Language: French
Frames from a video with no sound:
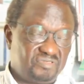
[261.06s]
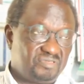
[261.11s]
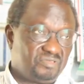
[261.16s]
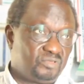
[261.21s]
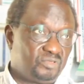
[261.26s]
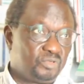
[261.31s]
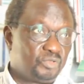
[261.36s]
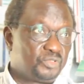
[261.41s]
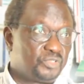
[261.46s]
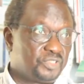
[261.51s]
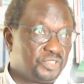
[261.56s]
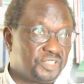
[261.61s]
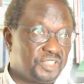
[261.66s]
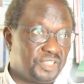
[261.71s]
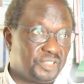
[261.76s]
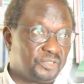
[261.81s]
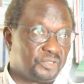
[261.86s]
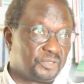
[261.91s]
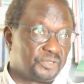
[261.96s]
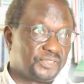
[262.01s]
tout ce
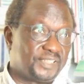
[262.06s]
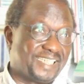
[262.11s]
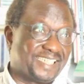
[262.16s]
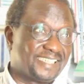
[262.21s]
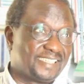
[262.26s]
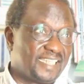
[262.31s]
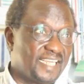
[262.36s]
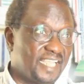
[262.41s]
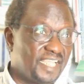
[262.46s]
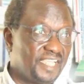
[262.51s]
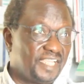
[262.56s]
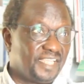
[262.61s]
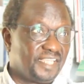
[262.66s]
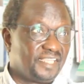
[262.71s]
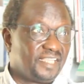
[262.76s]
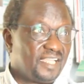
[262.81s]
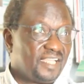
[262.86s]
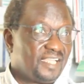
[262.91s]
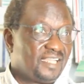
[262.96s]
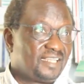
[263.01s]
qui concernait
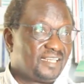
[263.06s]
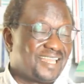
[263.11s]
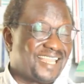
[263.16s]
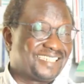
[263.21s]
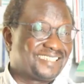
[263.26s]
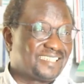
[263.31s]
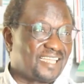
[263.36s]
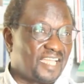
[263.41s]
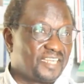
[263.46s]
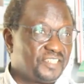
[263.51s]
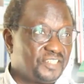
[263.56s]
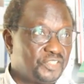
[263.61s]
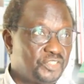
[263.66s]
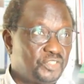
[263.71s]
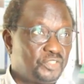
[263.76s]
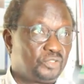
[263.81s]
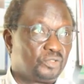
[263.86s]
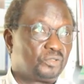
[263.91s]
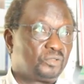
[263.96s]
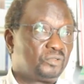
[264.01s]
la
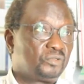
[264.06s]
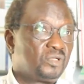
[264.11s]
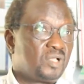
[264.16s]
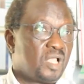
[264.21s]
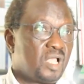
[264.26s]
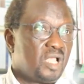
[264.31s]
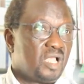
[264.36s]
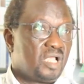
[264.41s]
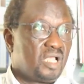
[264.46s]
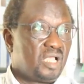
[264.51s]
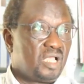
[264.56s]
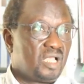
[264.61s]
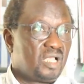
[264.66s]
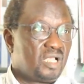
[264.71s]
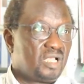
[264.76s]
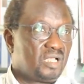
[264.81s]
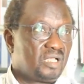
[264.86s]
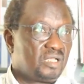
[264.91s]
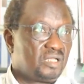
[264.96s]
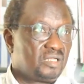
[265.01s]
tradition,
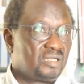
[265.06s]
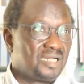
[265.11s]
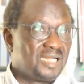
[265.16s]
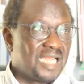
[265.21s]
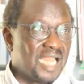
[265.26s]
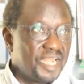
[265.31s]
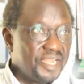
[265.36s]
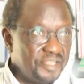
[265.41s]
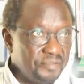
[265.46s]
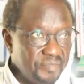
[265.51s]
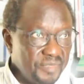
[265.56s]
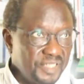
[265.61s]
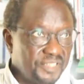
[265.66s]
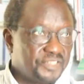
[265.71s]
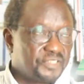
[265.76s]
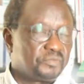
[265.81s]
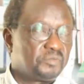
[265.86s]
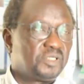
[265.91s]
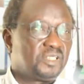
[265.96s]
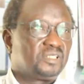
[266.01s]

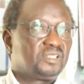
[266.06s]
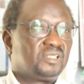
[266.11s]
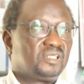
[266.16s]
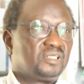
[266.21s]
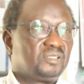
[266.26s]
l'animisme,